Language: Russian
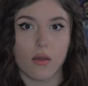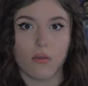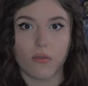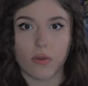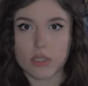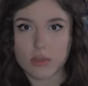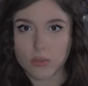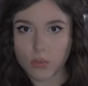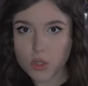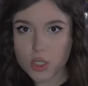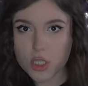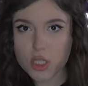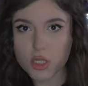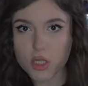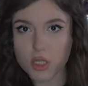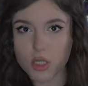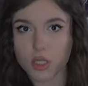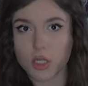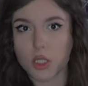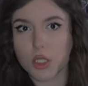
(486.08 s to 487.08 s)
Возможно,
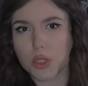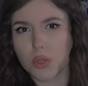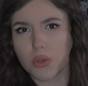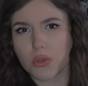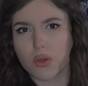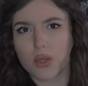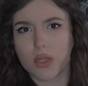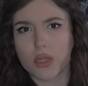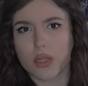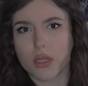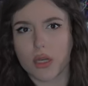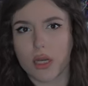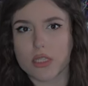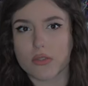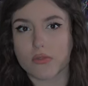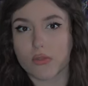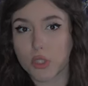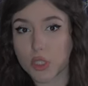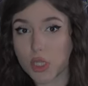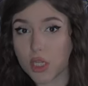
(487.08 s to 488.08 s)
еще и
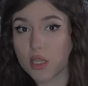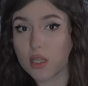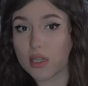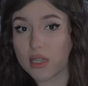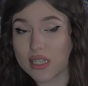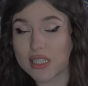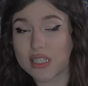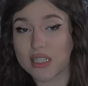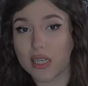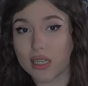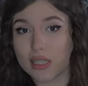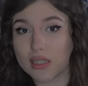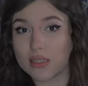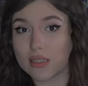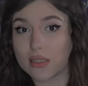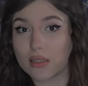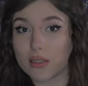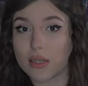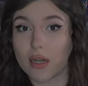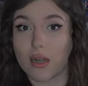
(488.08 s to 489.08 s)
освещение на
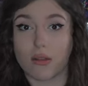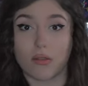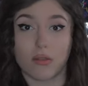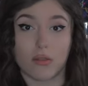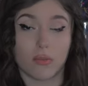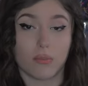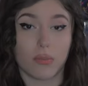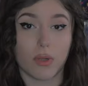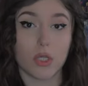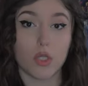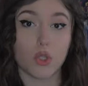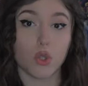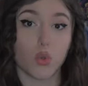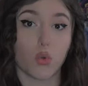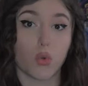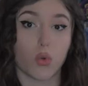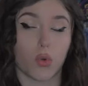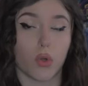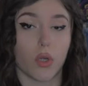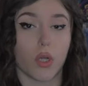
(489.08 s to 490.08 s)
стенде играет
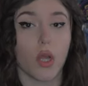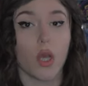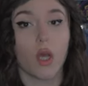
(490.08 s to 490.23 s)
большую роль.